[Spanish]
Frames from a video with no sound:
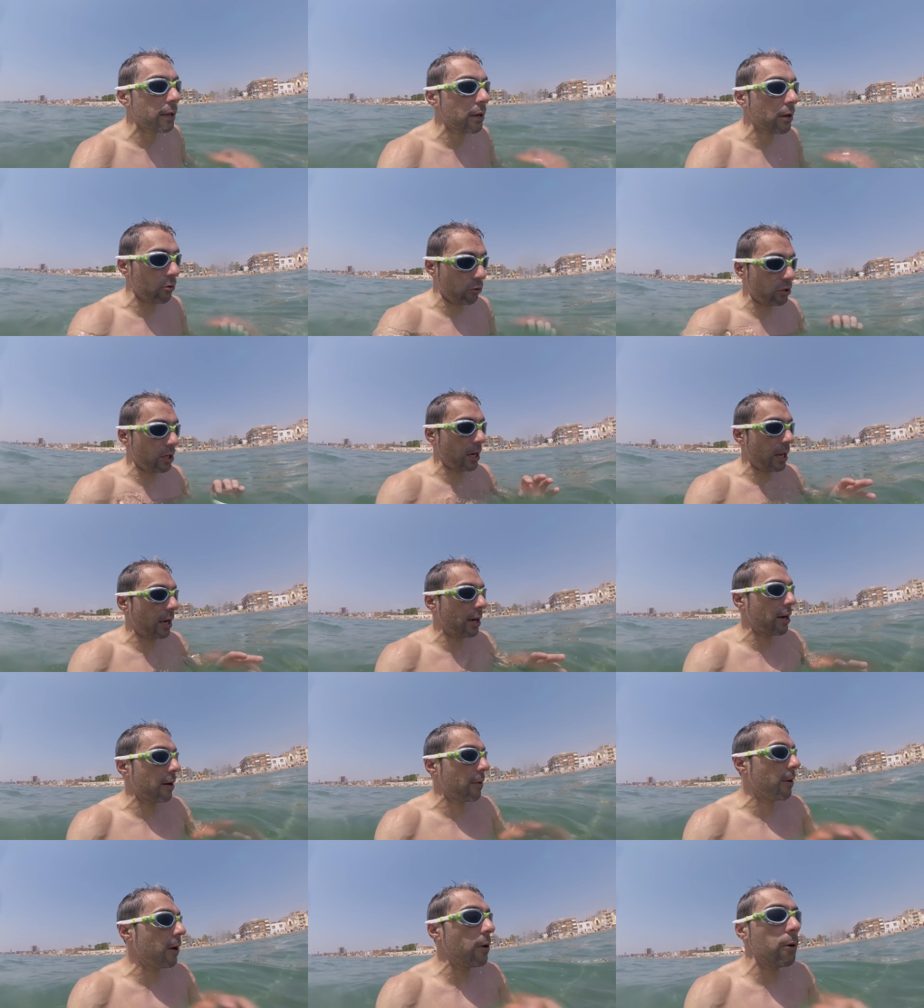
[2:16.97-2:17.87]
Eh, o sea, la he
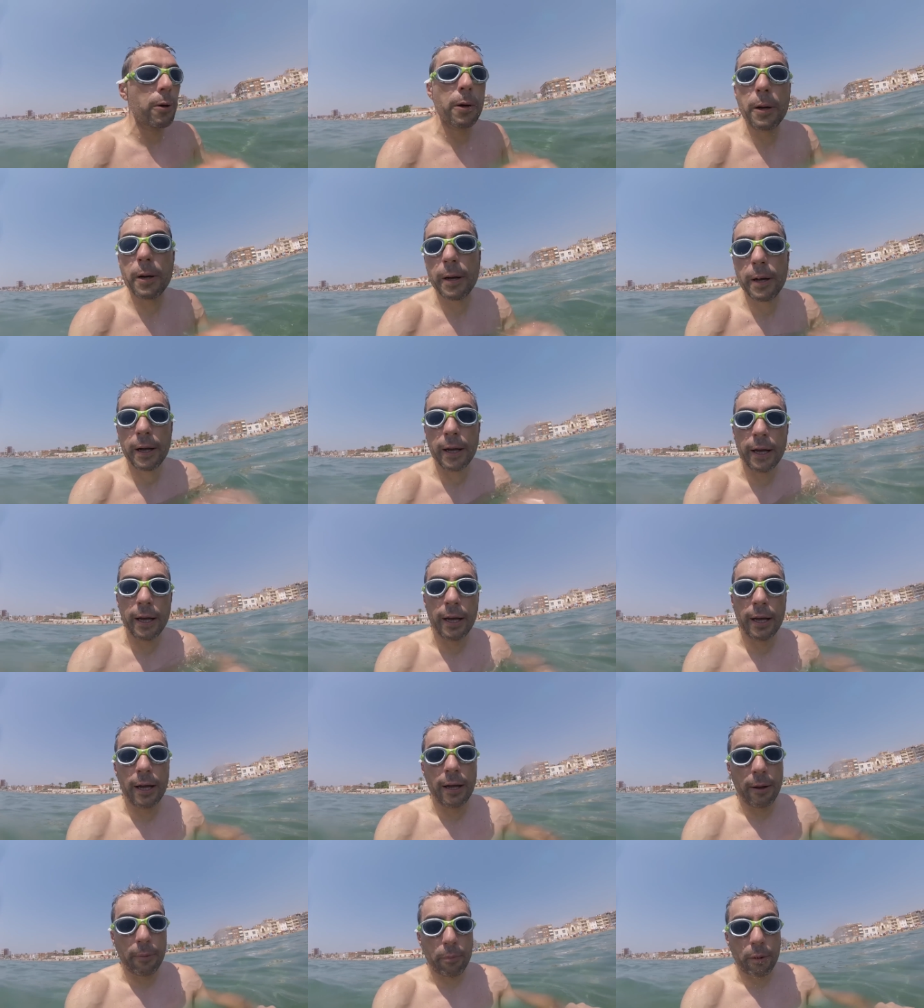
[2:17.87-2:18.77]
grabado.
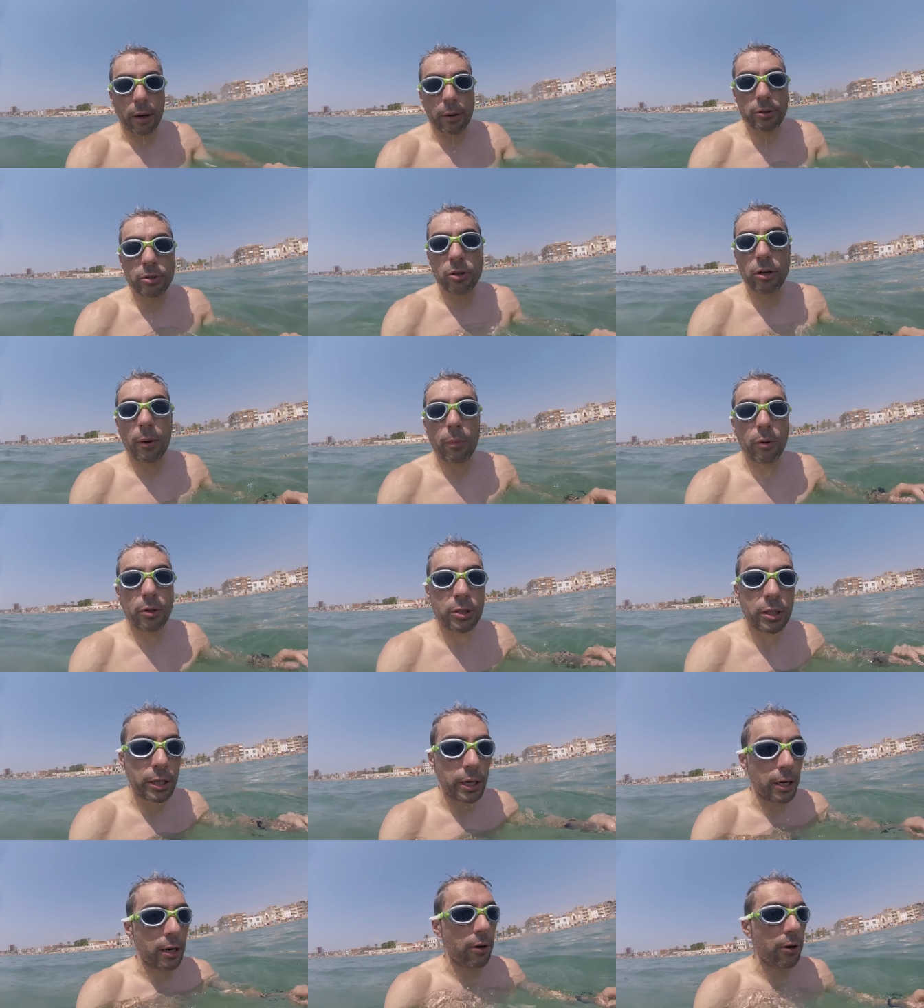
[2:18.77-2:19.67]
Pero se lo puedo
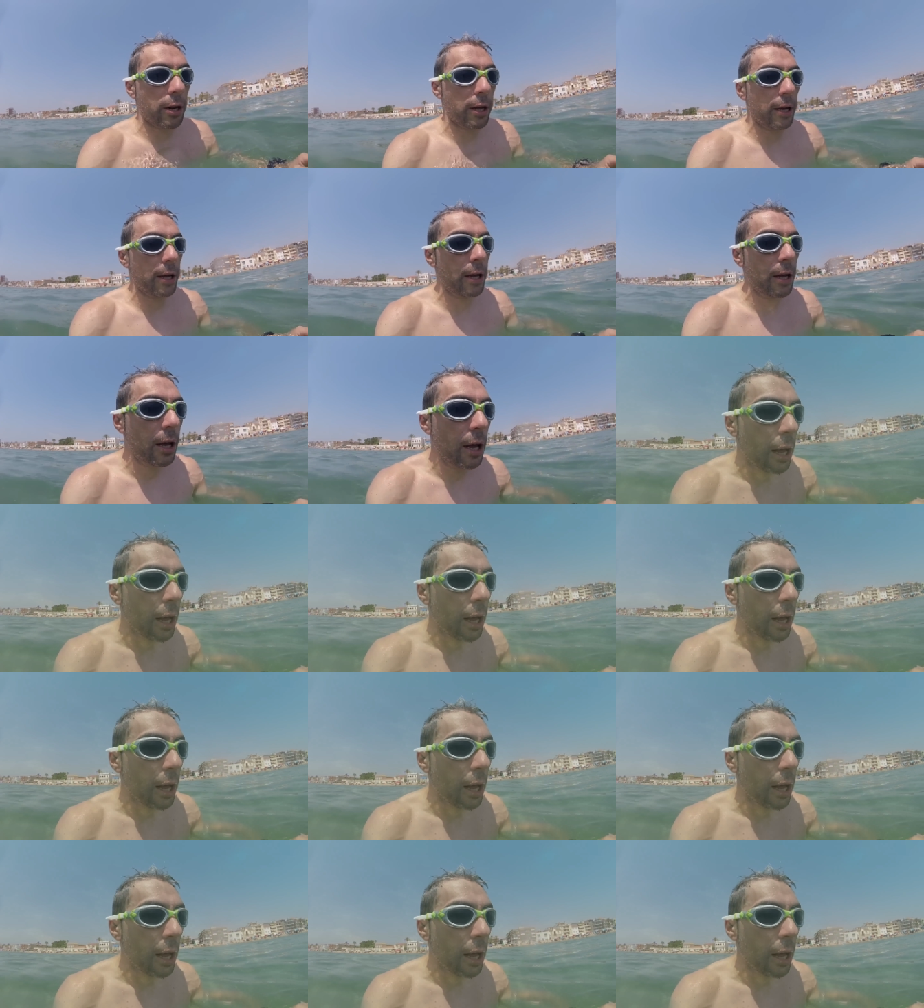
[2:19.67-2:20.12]
enseñar ahora.